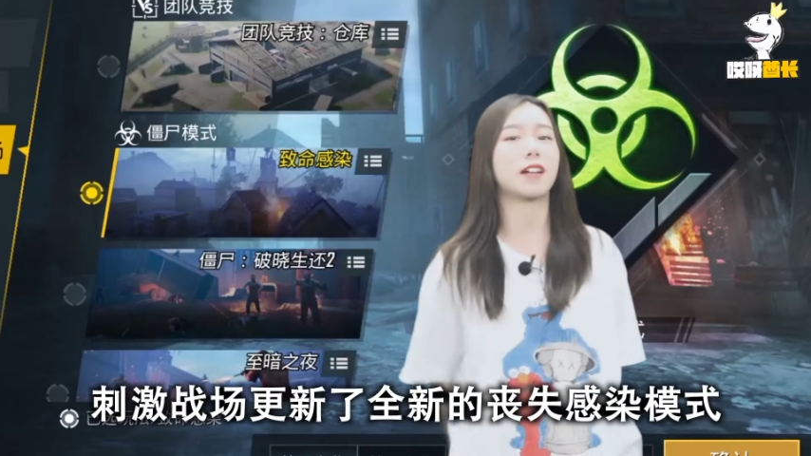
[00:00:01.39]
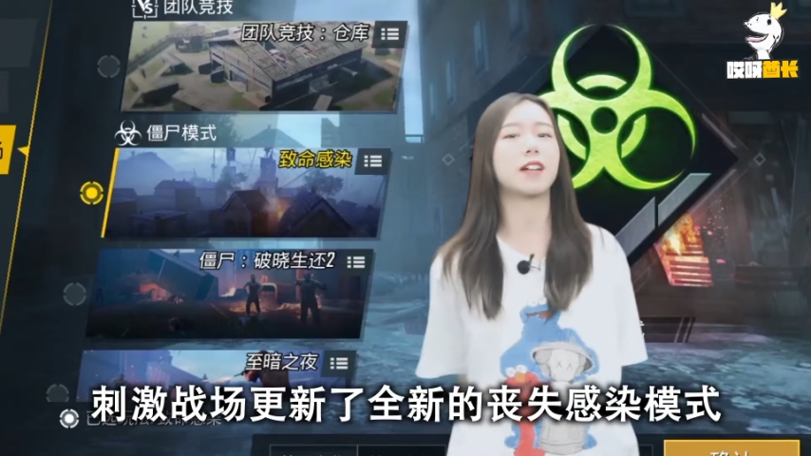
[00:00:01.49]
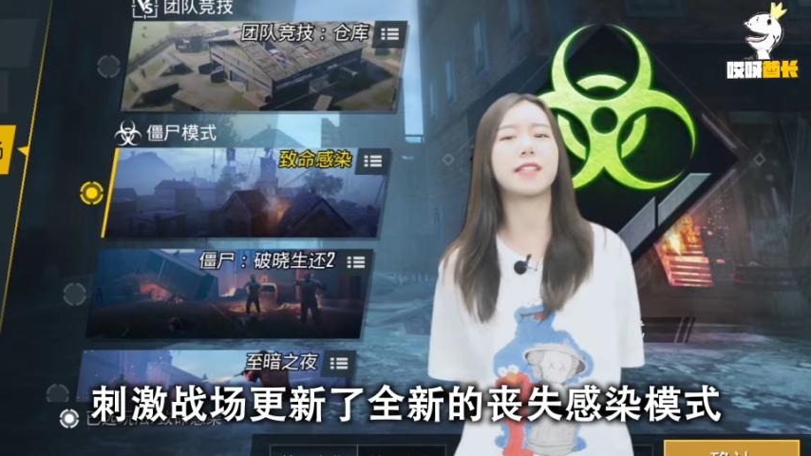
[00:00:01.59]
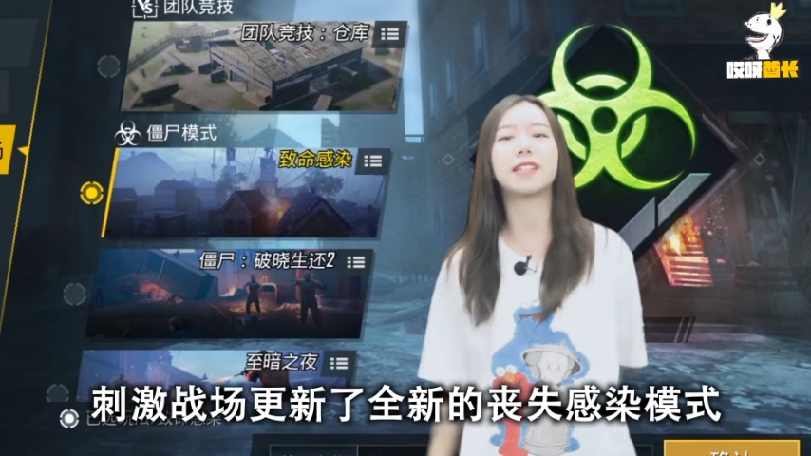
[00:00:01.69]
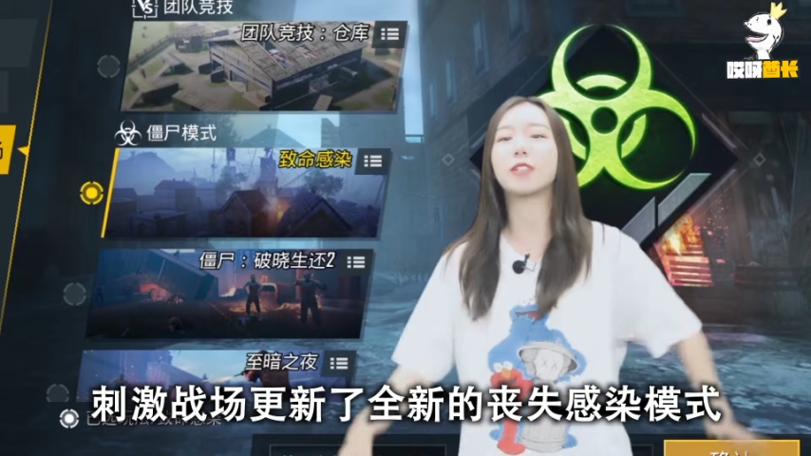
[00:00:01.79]
场
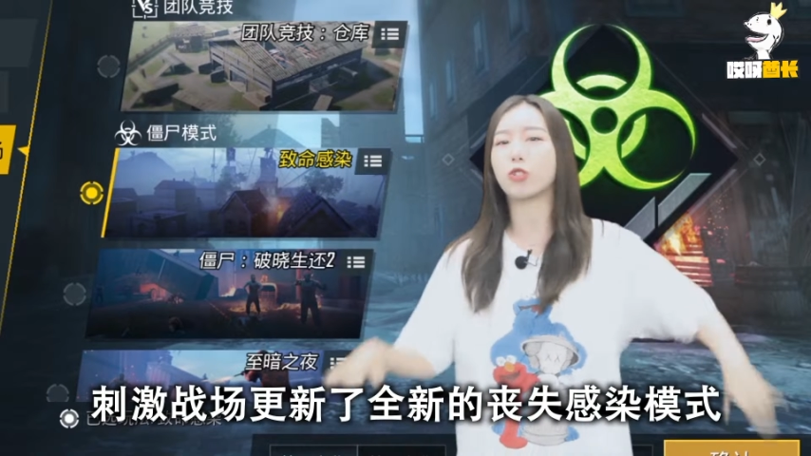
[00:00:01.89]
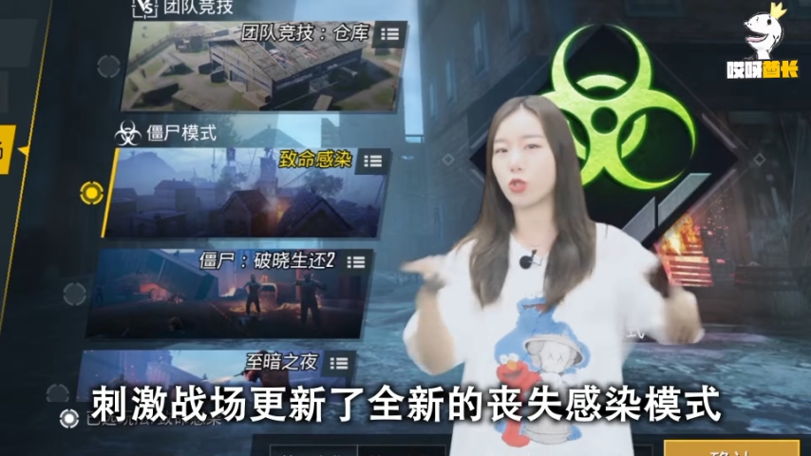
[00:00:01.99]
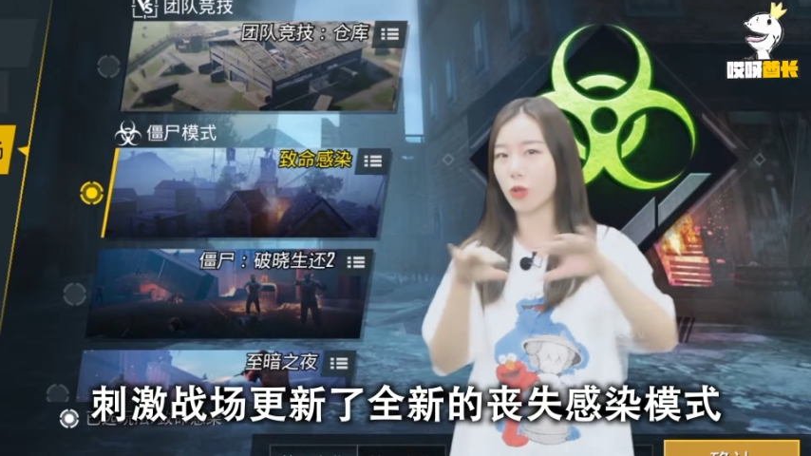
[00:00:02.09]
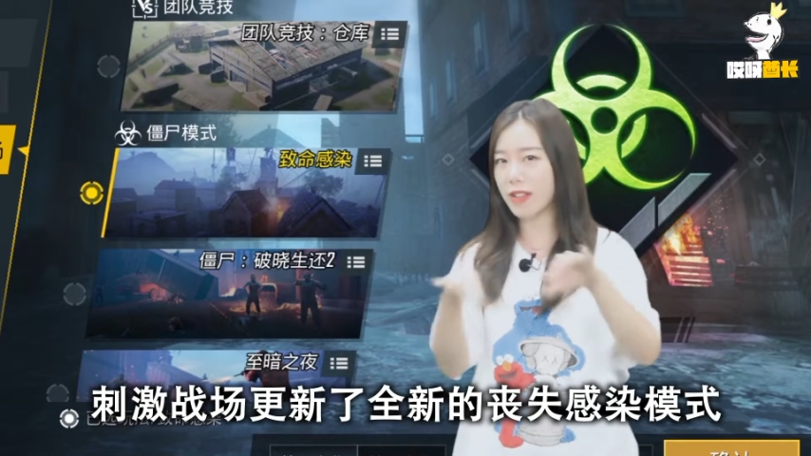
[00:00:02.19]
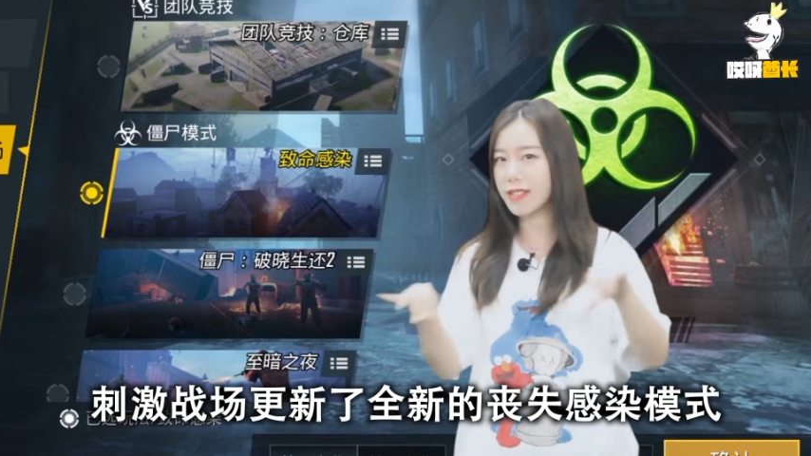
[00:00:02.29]
更新了
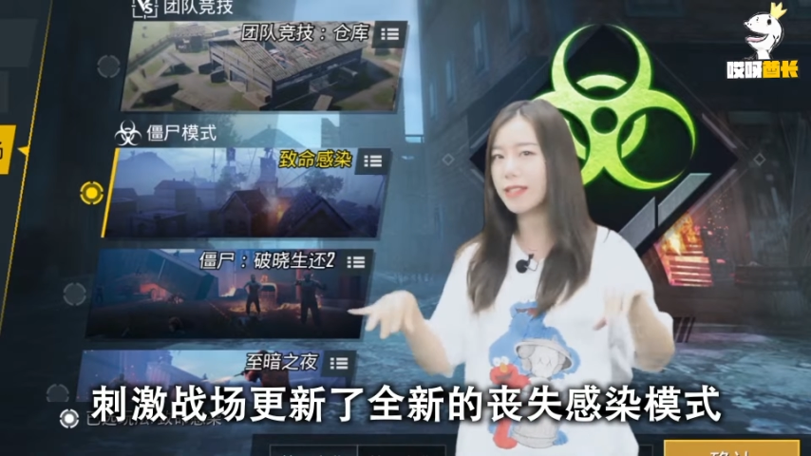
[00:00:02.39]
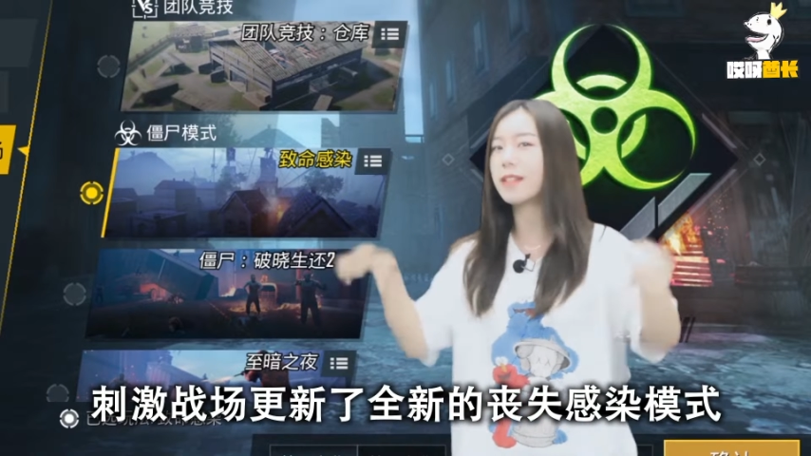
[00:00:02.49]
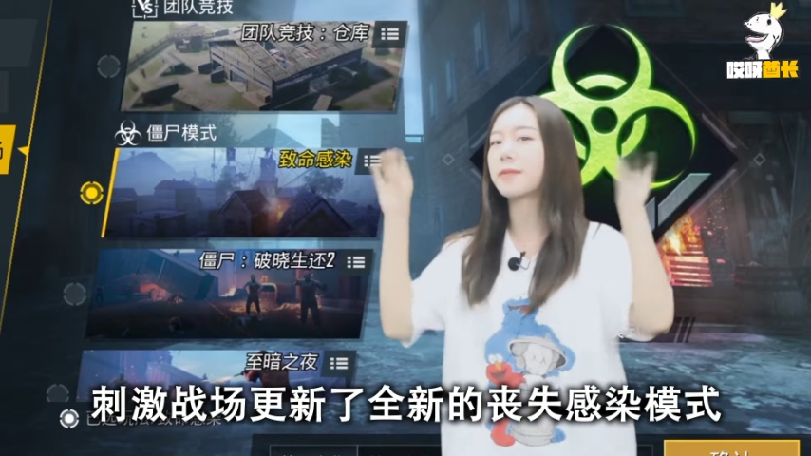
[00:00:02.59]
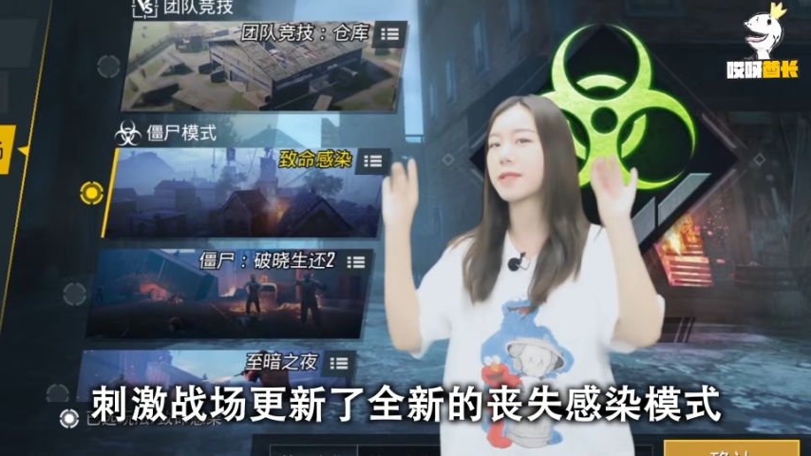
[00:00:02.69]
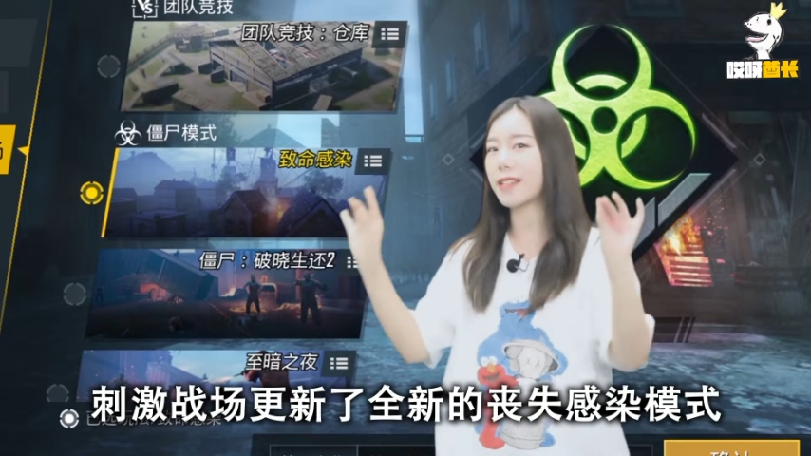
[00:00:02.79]
全
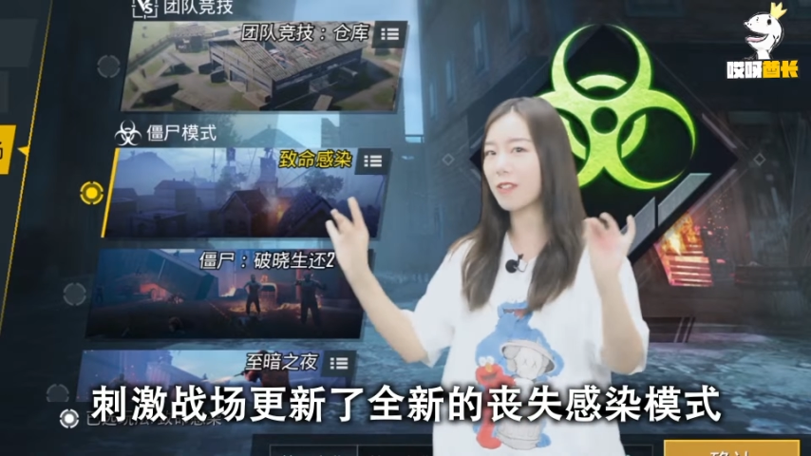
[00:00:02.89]
新的